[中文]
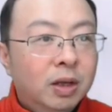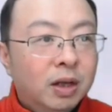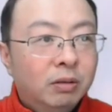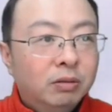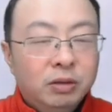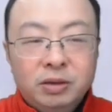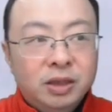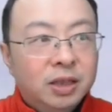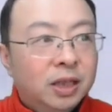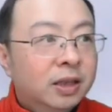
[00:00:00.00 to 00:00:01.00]
高寿
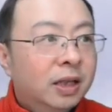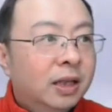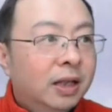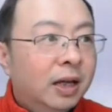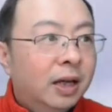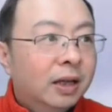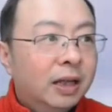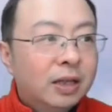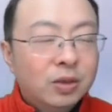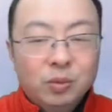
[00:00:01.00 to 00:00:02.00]
之人，啊，
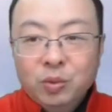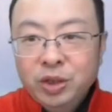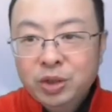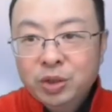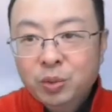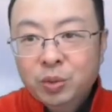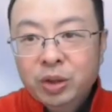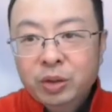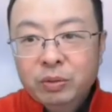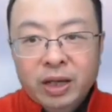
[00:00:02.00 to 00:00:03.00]
他从一九五
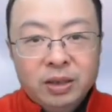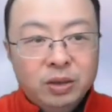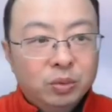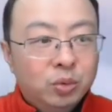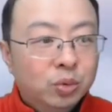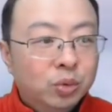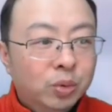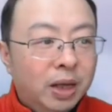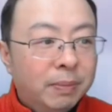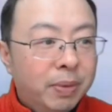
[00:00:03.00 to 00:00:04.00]
六年就住
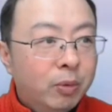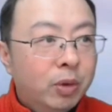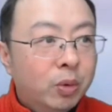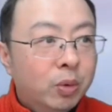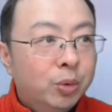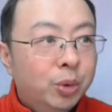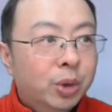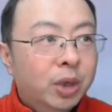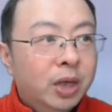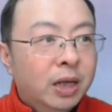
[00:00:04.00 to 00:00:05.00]
了培文公寓，
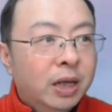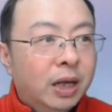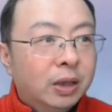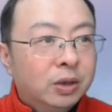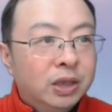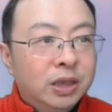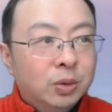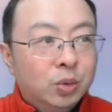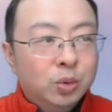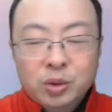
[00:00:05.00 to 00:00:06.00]
啊，
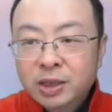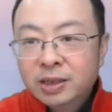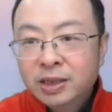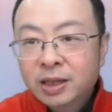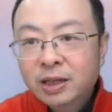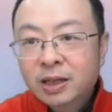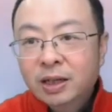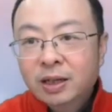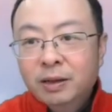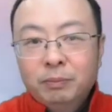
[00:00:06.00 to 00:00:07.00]
进住进这
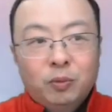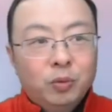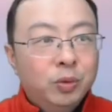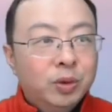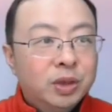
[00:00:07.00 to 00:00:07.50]
个公寓